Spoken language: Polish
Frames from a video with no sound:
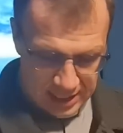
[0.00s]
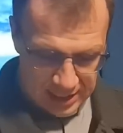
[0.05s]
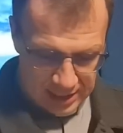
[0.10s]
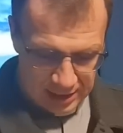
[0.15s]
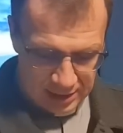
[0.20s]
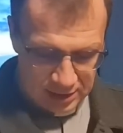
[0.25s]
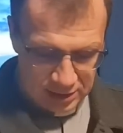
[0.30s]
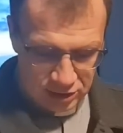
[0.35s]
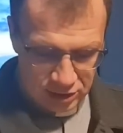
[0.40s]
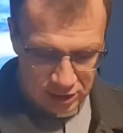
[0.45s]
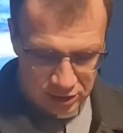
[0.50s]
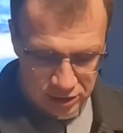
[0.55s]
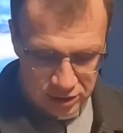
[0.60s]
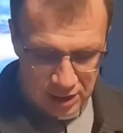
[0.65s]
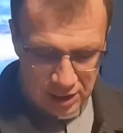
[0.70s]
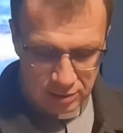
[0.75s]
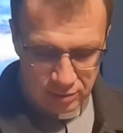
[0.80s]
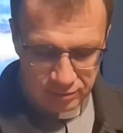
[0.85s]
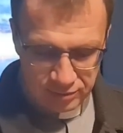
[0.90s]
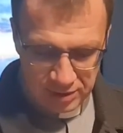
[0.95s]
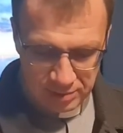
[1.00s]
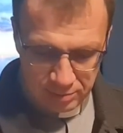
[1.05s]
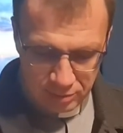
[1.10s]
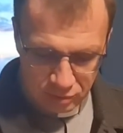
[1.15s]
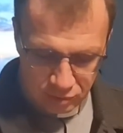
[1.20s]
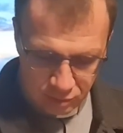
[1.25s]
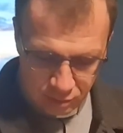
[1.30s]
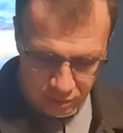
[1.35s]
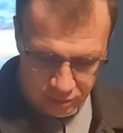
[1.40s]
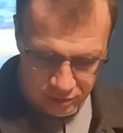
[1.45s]
Y, krzyczał w
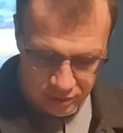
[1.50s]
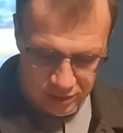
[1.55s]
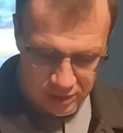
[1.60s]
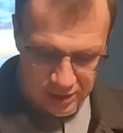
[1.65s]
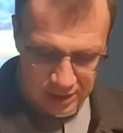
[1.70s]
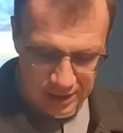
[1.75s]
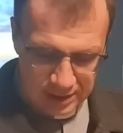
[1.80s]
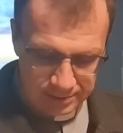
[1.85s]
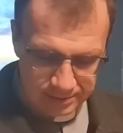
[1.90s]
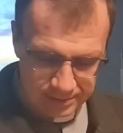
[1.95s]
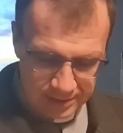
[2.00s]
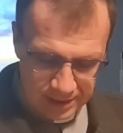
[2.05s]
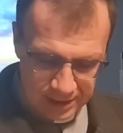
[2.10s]
niebogłosy.